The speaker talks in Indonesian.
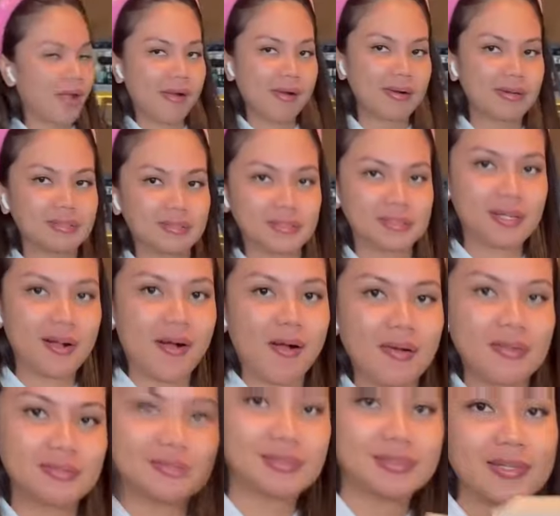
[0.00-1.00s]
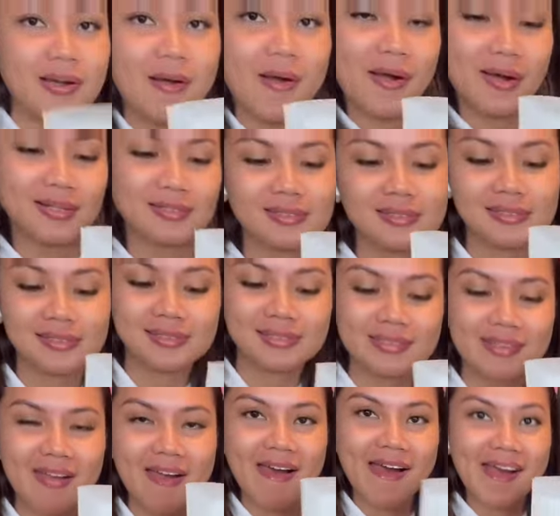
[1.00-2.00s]
Salah seorang netizen mengunggah
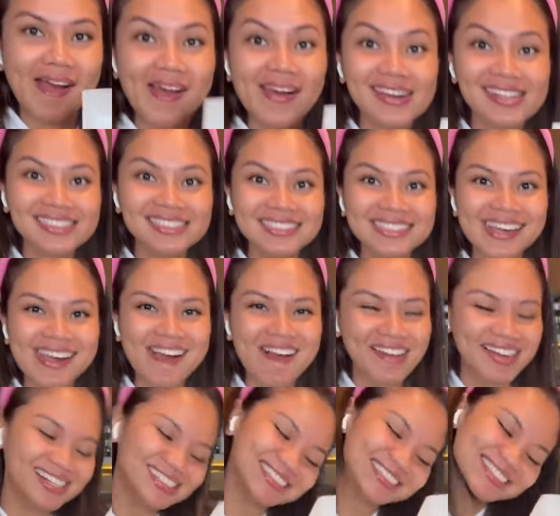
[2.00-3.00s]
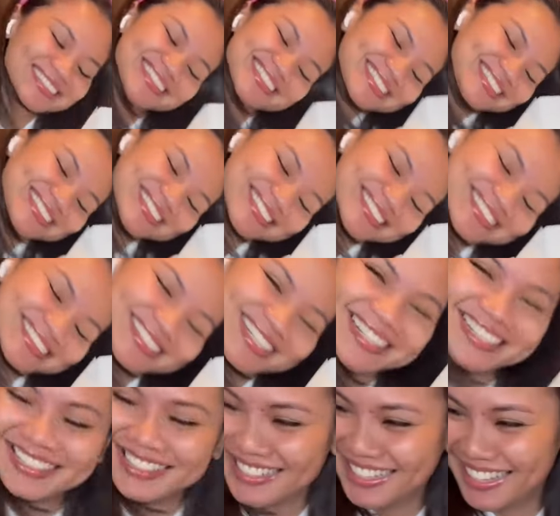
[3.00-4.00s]
isi pesan WhatsApp yang menyinggung soal
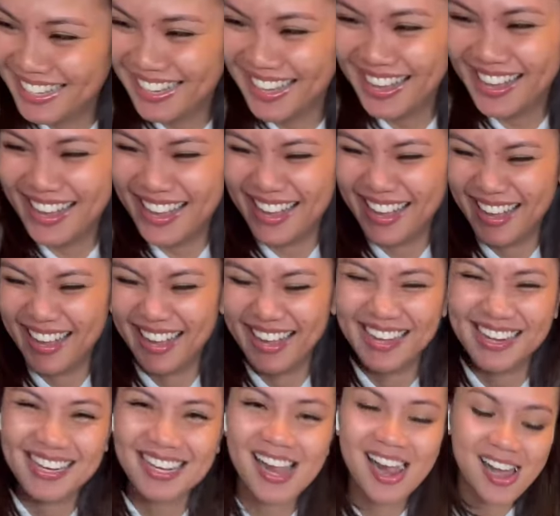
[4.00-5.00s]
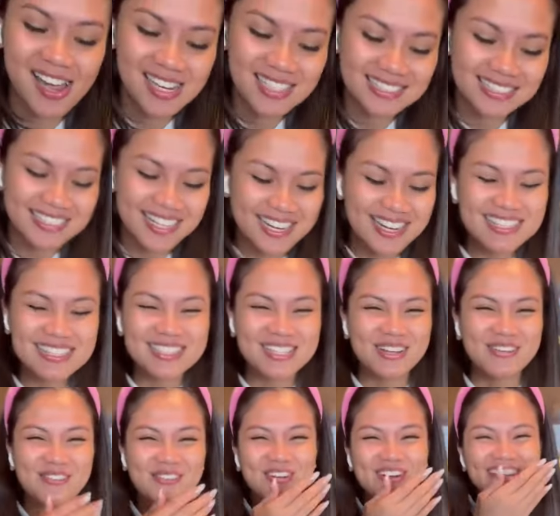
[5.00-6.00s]
masa lalu Fuji dengan Satria Ananta.